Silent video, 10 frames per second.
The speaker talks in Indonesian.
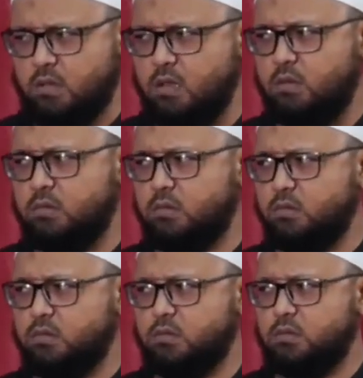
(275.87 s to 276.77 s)
Ya.
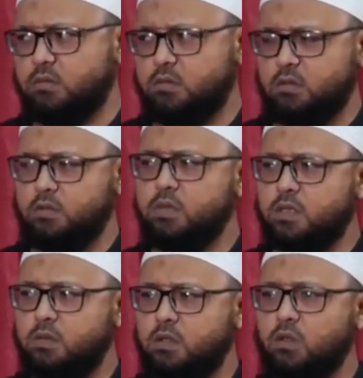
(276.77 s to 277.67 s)
Di
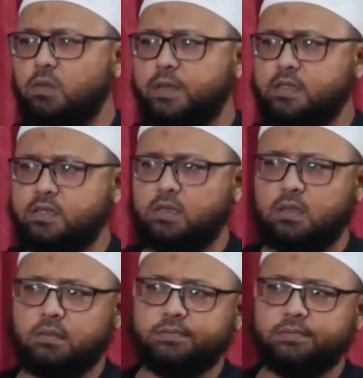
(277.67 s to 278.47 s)
bus udah nyopet sih.